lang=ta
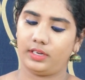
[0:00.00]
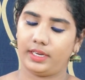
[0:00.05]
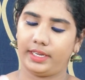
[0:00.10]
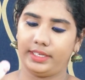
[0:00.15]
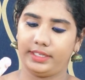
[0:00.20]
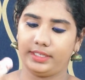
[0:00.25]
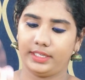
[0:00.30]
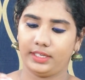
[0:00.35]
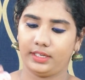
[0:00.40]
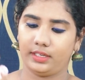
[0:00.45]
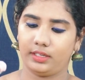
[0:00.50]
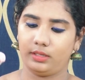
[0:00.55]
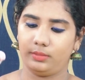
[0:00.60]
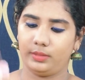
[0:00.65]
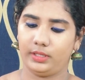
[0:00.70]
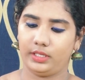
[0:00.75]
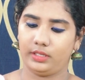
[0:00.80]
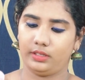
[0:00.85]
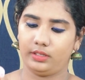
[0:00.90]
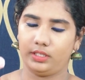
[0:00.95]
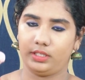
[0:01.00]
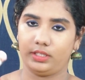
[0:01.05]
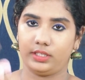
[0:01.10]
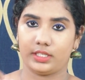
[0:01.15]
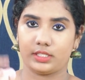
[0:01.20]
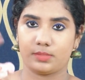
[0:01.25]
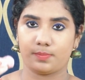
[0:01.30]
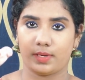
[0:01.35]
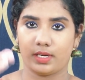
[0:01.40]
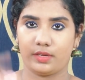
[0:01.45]
லைட்டாக இப்படி இப்படி
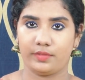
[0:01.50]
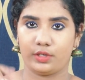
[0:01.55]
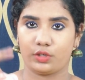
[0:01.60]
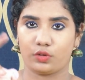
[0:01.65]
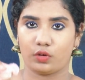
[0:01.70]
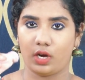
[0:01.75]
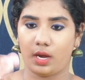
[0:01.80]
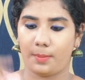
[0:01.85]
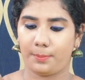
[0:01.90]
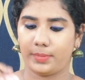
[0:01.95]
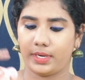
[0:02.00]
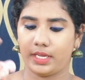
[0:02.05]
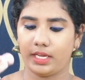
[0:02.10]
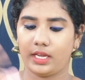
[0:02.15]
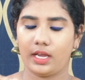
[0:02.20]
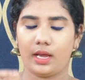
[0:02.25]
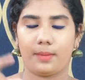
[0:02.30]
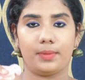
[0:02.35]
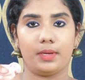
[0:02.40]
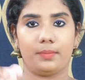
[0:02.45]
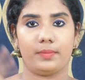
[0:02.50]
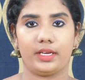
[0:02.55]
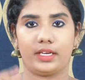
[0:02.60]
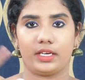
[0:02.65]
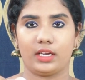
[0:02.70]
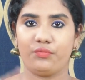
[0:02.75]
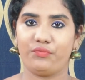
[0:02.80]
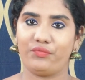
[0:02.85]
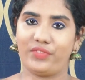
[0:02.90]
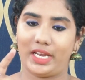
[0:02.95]
டஸ்ட் பண்ணி விட்டுக்கோங்க அப்படியே அப்ளை
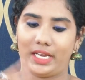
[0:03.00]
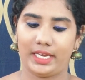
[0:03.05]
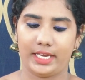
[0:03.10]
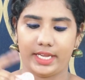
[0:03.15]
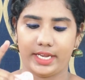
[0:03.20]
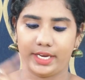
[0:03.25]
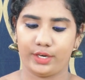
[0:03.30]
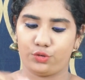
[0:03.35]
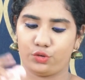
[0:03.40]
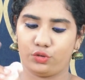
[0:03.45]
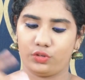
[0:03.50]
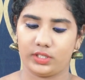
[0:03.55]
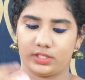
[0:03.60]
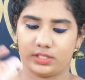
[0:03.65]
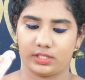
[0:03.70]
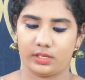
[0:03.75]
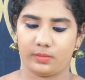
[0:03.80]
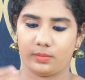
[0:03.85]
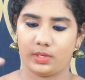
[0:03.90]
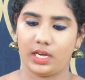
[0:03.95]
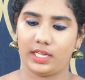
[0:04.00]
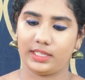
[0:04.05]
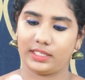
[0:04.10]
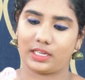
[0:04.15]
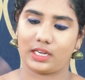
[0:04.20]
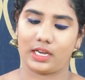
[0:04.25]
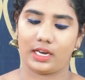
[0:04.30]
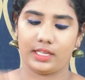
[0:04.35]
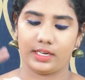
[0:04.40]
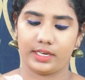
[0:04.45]
பண்ணிங்கன்னா வெள்ளையாயிடும் அசிங்கமாக அந்த
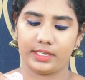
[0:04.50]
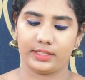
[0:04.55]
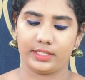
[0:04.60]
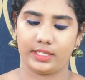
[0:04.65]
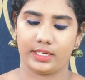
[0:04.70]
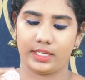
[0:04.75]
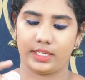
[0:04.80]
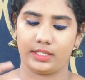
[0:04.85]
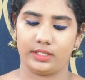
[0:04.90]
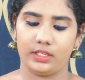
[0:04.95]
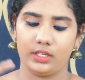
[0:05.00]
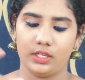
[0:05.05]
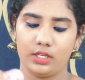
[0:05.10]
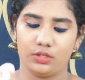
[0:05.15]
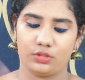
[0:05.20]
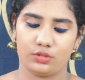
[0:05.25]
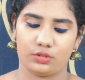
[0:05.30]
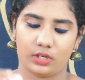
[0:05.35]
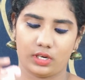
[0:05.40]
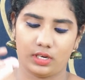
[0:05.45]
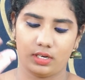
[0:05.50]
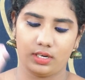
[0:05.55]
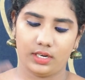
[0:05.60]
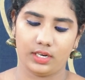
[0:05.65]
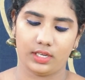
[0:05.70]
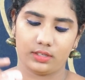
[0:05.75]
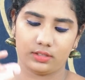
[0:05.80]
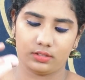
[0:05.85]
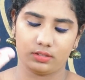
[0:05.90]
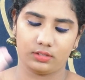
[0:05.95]
கலரே தெரியாது ஸோ
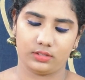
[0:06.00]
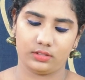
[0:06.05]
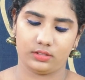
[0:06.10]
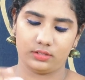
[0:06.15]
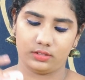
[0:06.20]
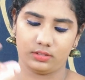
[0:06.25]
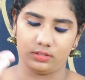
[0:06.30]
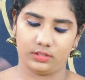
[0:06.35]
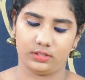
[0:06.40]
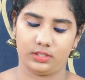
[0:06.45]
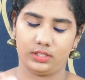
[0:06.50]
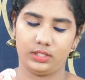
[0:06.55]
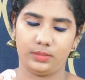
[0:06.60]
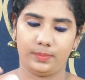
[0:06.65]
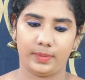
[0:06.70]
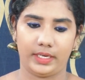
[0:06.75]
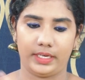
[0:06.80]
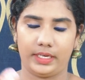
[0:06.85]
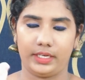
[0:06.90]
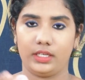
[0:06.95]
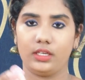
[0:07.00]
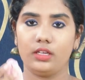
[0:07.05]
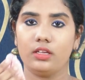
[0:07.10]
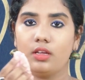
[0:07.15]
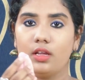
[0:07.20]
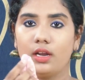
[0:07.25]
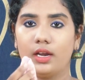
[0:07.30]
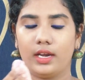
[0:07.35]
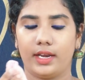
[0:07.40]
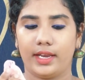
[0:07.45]
நல்லா இது பண்ணிவிட்டு
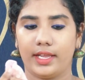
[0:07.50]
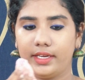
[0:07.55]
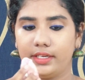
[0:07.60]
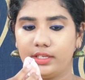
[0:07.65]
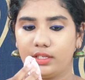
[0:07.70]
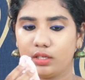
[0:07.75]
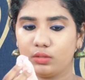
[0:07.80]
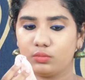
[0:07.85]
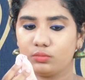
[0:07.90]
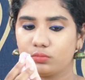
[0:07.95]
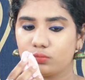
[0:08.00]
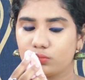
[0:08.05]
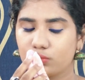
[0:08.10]
லைட்டாக